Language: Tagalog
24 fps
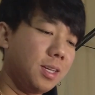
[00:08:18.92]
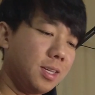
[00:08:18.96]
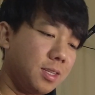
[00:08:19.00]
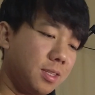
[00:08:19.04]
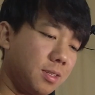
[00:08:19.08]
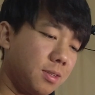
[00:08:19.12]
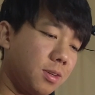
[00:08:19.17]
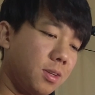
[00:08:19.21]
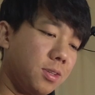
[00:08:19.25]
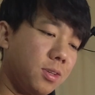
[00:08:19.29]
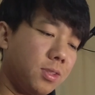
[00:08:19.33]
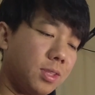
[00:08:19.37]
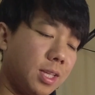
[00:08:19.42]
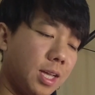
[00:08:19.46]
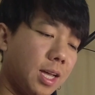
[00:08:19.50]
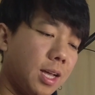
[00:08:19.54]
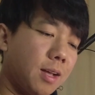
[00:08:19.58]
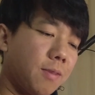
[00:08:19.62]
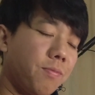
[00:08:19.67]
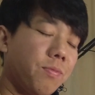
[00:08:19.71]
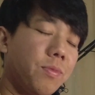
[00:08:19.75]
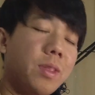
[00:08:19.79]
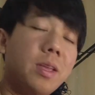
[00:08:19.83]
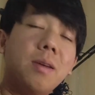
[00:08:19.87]
So, yun nga.
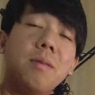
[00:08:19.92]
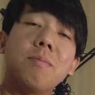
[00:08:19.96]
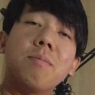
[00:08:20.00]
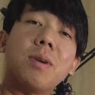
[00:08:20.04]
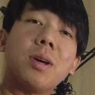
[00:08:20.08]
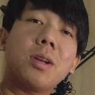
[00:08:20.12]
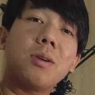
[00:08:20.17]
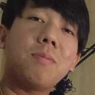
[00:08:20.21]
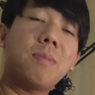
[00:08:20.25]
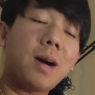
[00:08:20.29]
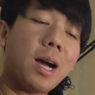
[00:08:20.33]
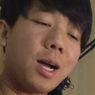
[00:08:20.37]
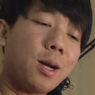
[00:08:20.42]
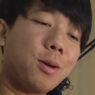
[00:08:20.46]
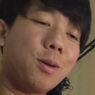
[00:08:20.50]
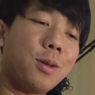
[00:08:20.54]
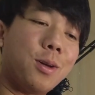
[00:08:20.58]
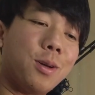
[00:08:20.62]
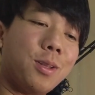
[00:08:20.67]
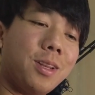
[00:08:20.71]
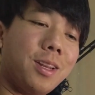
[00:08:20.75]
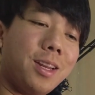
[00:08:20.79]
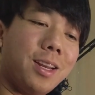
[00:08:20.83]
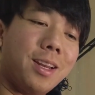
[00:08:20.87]
Pero bago
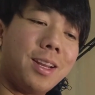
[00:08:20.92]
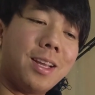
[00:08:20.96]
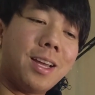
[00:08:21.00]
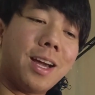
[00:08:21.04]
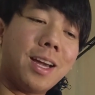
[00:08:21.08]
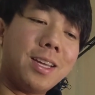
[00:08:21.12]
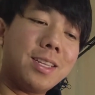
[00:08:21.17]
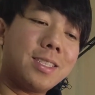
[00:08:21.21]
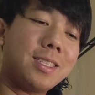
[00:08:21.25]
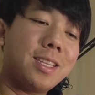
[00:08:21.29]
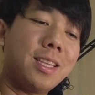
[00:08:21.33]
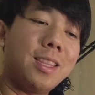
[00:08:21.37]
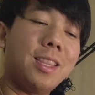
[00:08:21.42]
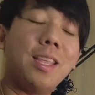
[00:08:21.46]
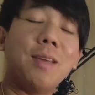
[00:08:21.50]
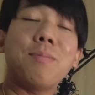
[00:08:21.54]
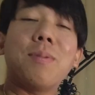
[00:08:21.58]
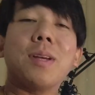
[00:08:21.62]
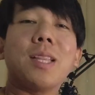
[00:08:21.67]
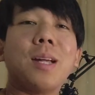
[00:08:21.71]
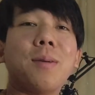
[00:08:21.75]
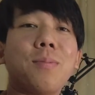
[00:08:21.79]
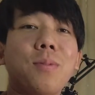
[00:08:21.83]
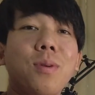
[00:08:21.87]
yun, guys, hindi
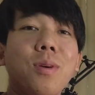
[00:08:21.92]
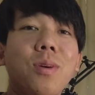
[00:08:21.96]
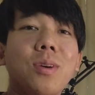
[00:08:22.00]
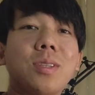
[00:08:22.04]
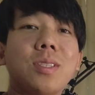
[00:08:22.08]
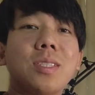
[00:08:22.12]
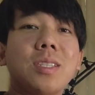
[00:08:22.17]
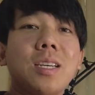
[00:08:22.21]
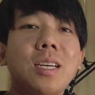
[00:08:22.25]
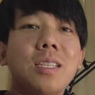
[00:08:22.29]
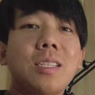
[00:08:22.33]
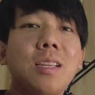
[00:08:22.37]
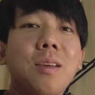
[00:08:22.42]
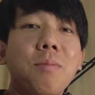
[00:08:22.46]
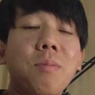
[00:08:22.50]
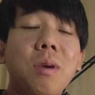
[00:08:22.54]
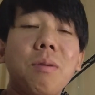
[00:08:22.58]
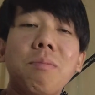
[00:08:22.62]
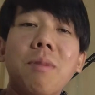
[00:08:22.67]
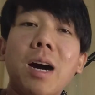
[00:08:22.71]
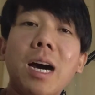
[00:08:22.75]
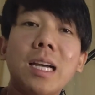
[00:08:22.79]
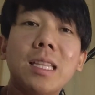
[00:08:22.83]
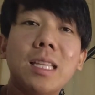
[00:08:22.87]
pa tapos kasi may
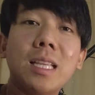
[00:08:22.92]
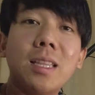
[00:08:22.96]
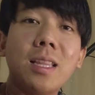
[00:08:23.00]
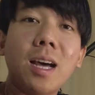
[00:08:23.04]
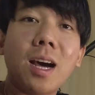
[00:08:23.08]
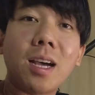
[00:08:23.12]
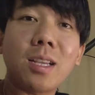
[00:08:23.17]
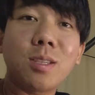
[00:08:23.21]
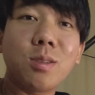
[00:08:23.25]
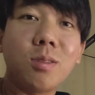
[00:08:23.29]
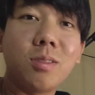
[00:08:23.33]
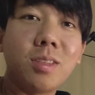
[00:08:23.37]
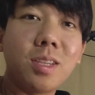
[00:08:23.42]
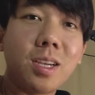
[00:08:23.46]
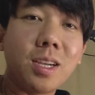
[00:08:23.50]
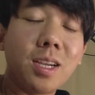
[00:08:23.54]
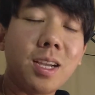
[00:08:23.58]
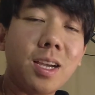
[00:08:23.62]
mga deduction yan,